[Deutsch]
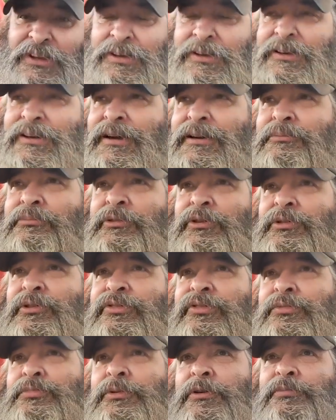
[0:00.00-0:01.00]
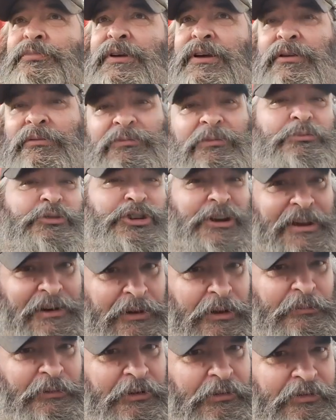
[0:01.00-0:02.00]
wir hier kein großes Problem. Wir
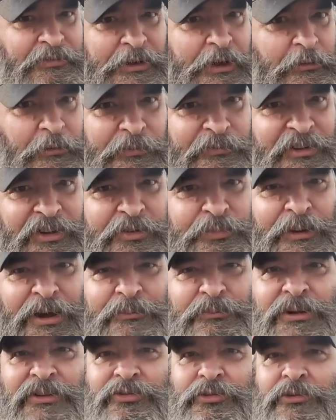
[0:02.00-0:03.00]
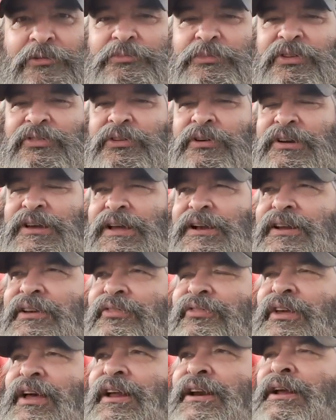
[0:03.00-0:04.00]
bestellen aber auch kaum was bei Amazon, muss ich auch
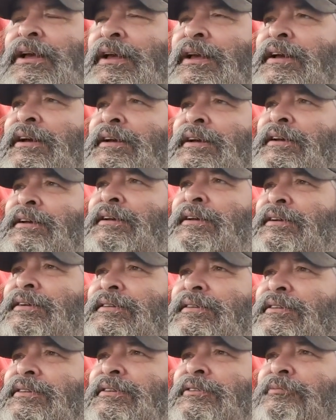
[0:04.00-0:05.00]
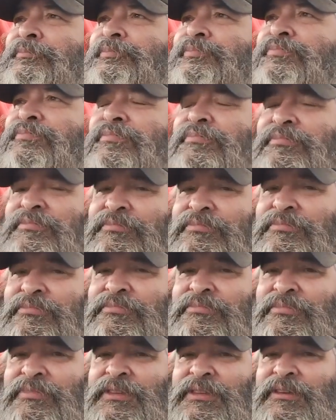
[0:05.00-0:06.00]
ehrlich sein. Äh,
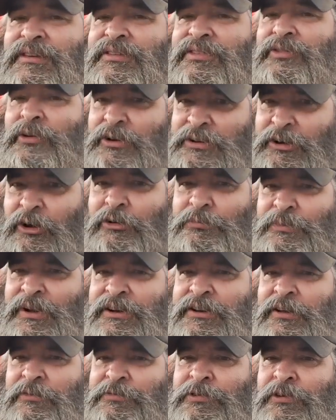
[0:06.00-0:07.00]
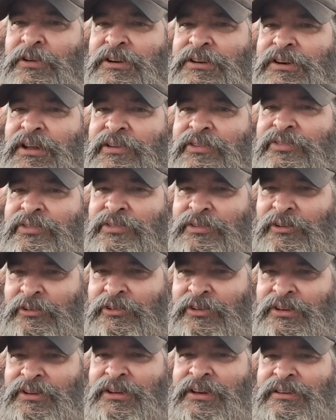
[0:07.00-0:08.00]
sorgt auch mal dafür, dass
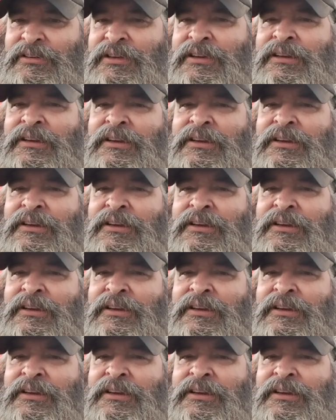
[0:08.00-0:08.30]
eure äh,